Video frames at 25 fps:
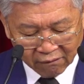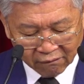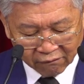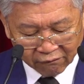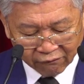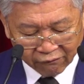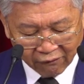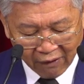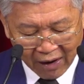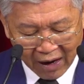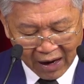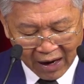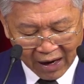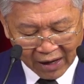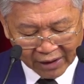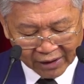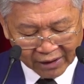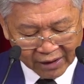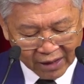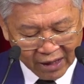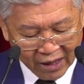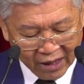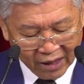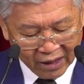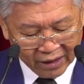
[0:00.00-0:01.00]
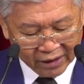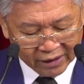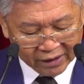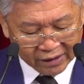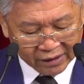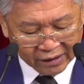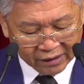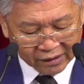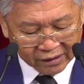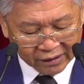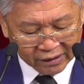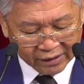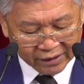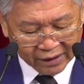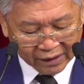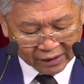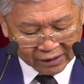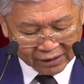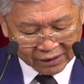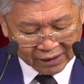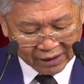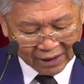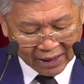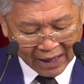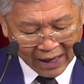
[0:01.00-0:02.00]
và nơi ngươi
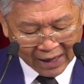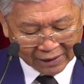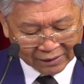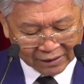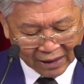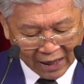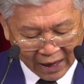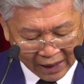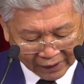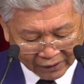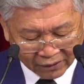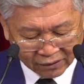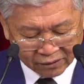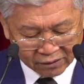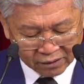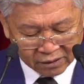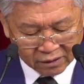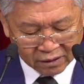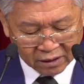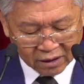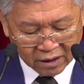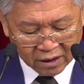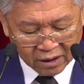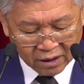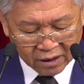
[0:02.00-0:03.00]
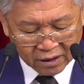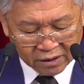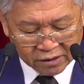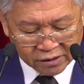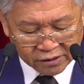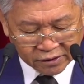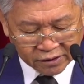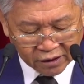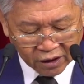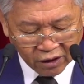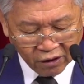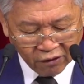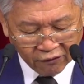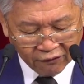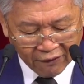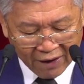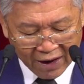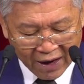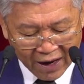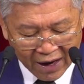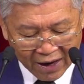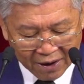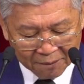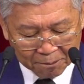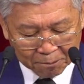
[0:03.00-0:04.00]
đứng là thánh
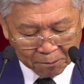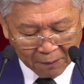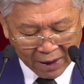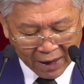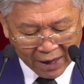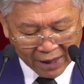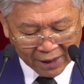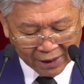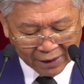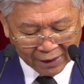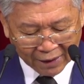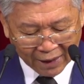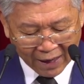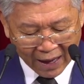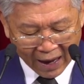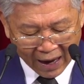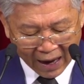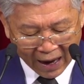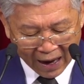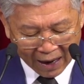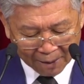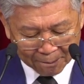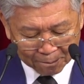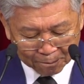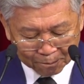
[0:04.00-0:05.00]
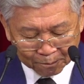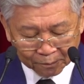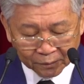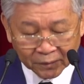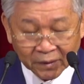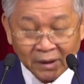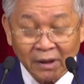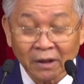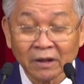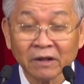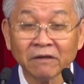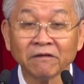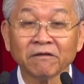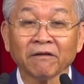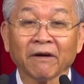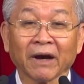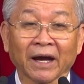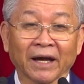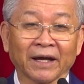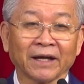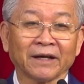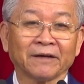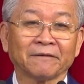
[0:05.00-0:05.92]
Giê-hô-va bèn làm như vậy